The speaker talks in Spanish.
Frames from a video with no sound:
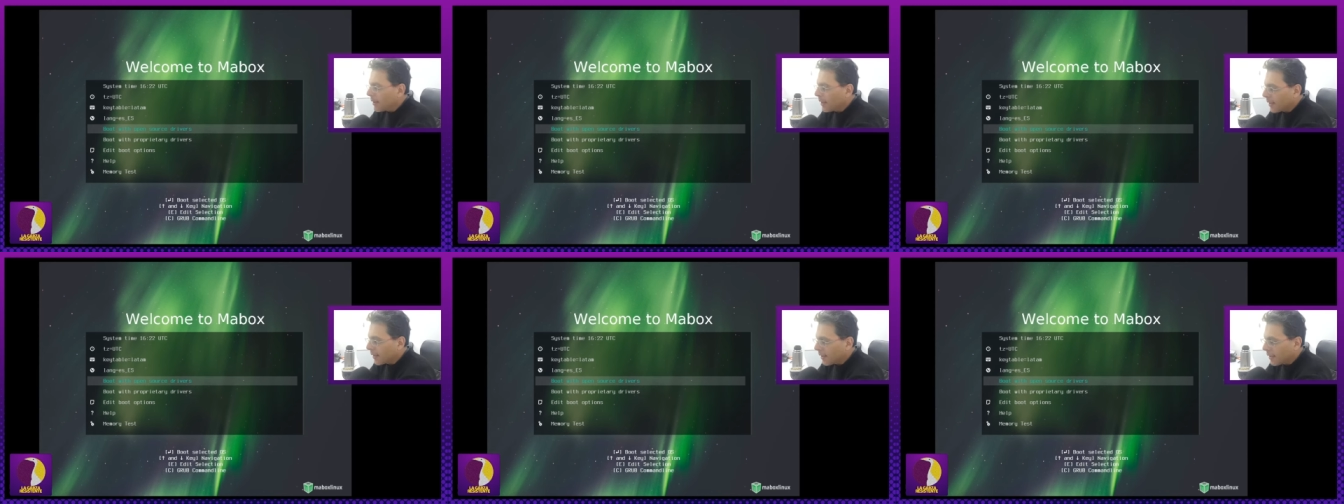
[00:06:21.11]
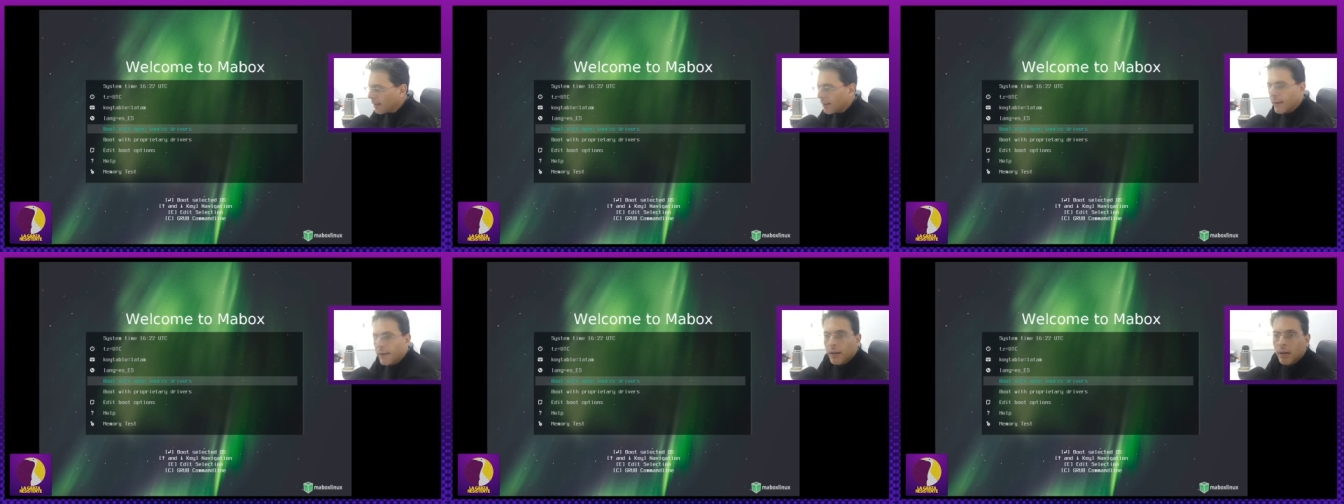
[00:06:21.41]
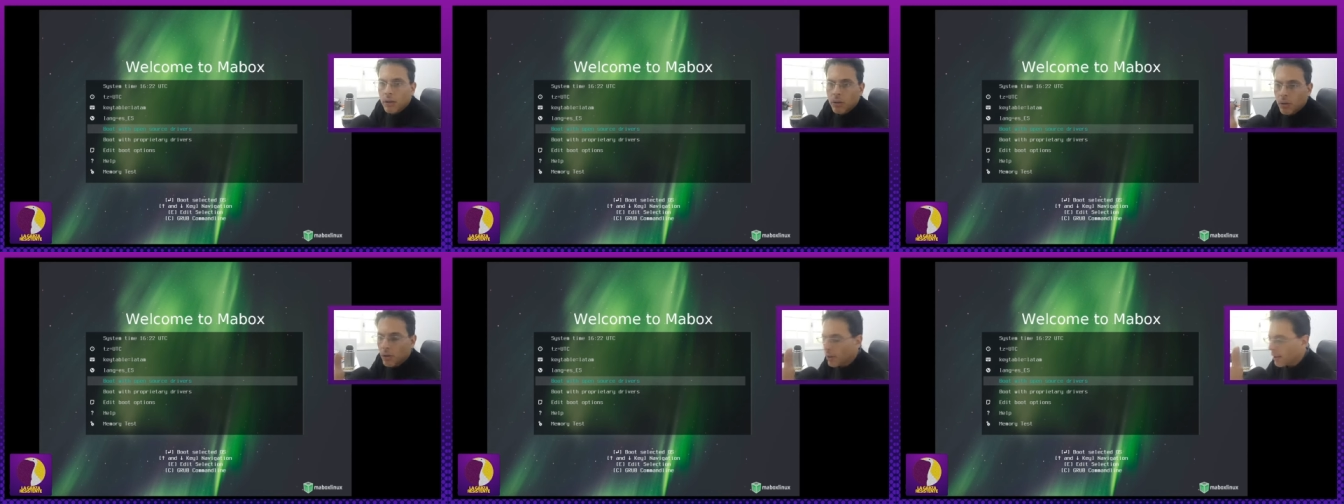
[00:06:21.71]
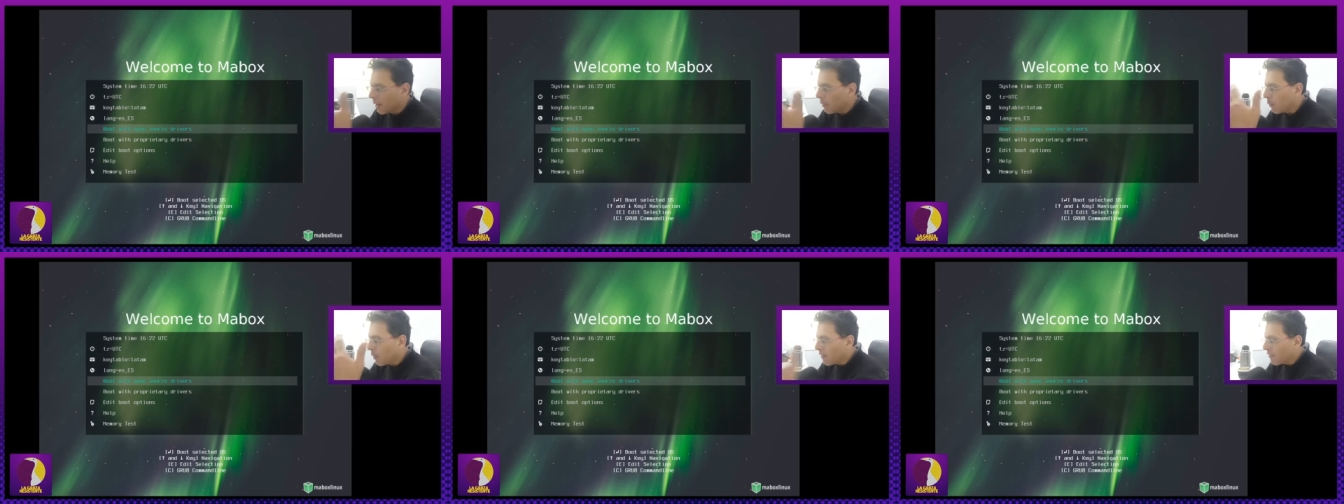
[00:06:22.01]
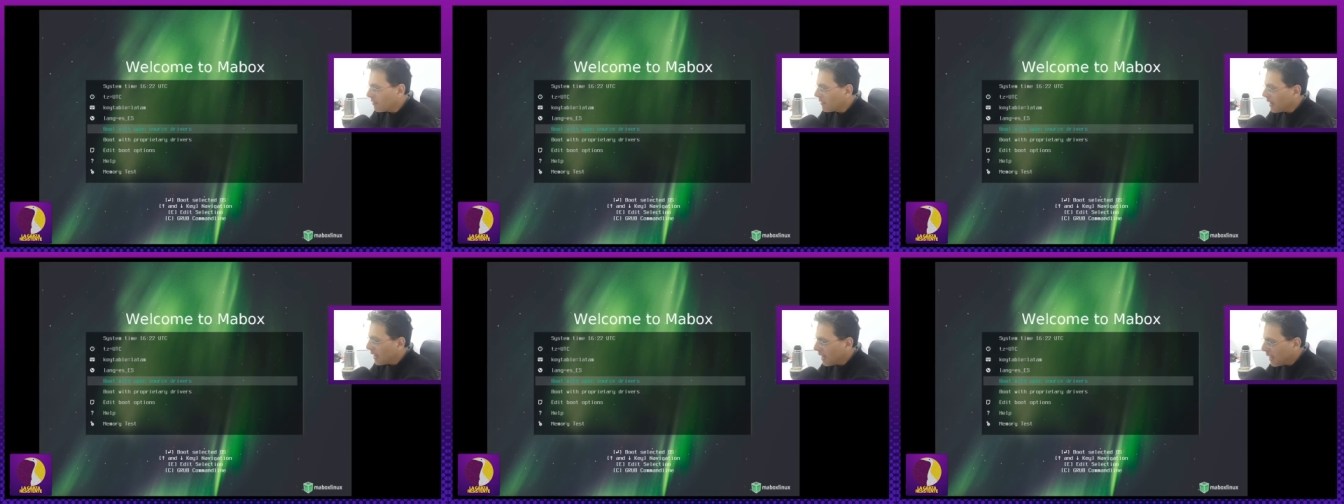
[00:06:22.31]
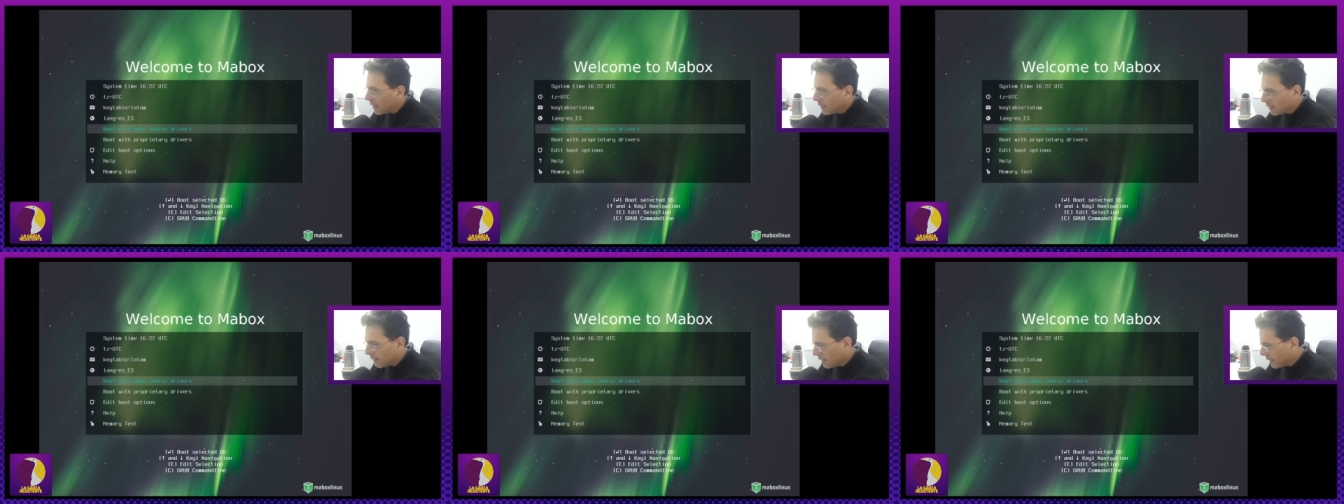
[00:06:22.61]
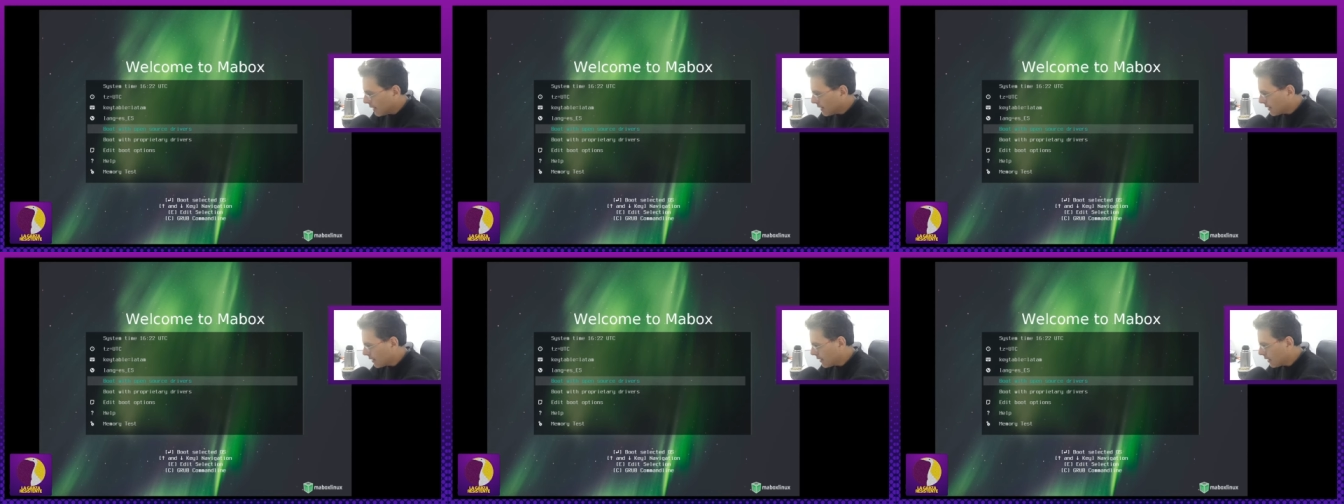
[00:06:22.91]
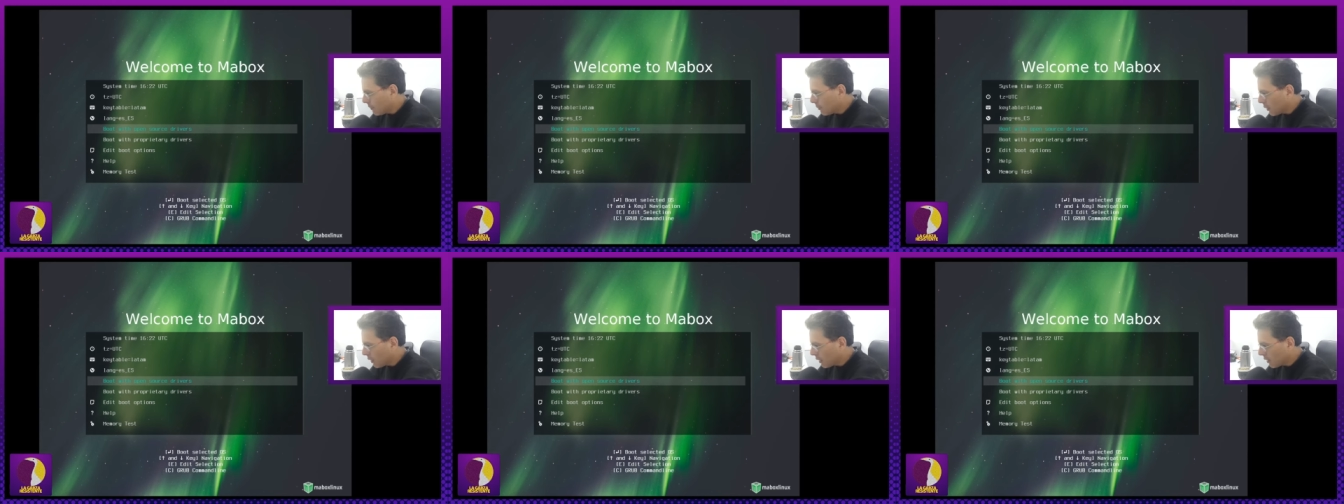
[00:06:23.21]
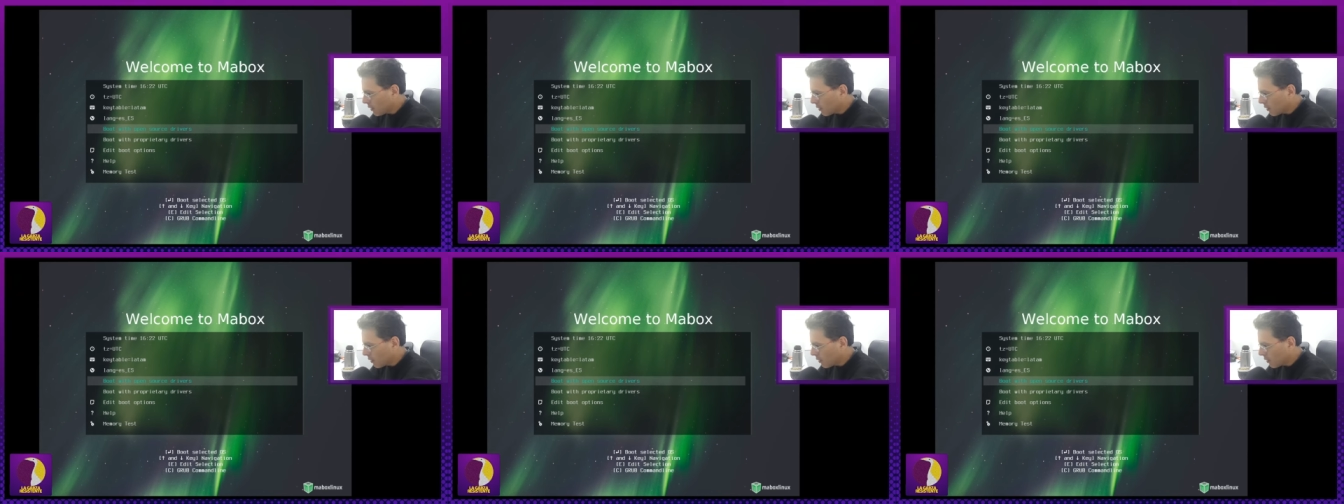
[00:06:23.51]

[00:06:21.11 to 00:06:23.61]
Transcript: para que les reconozca el Wi-Fi y ese tipo de